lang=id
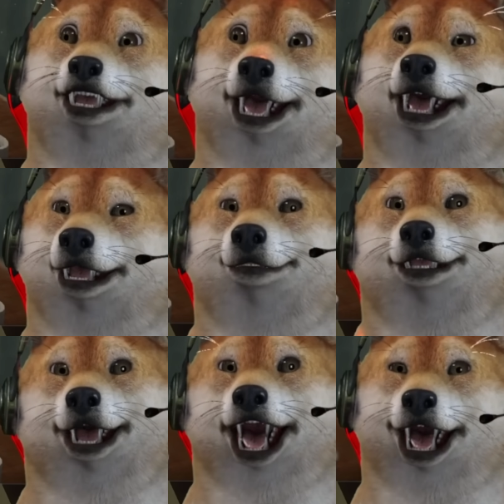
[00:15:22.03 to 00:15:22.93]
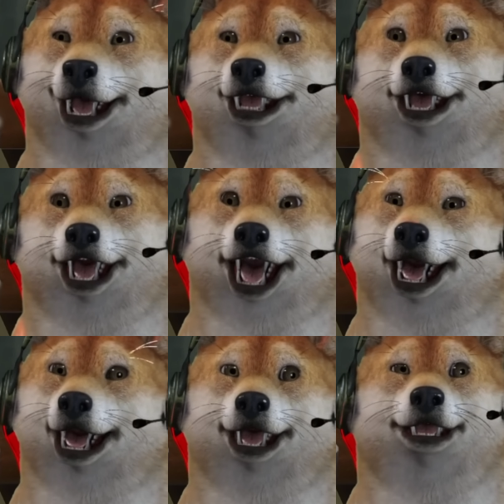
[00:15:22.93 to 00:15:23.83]
kita bisa upgrade sel teman-teman
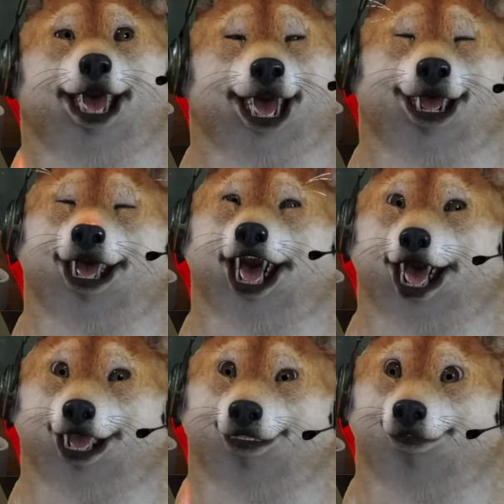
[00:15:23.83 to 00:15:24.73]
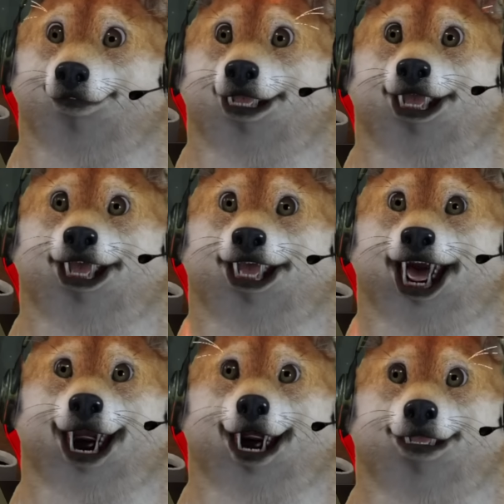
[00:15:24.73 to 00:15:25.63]
harganya 900 tapi
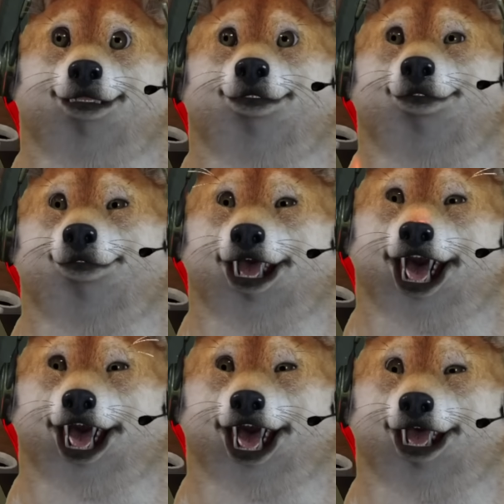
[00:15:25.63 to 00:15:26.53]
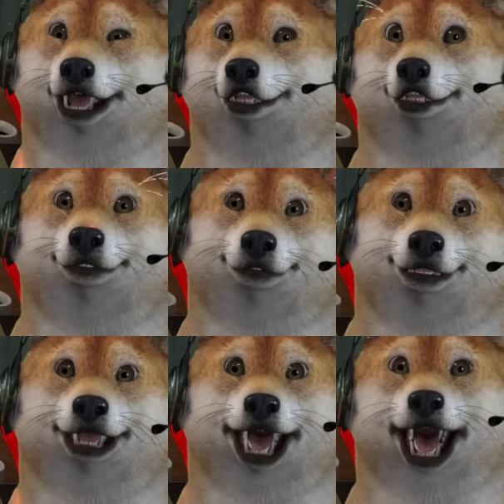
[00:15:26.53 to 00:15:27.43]
nanti kapasitinya bisa nambah ini kan kapasitinya
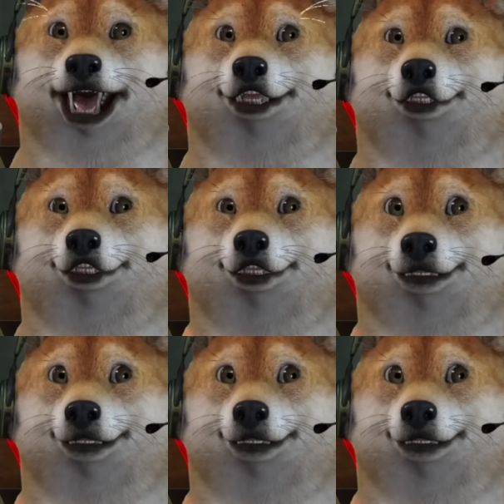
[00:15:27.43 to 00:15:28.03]
cuma tiga orang nih ya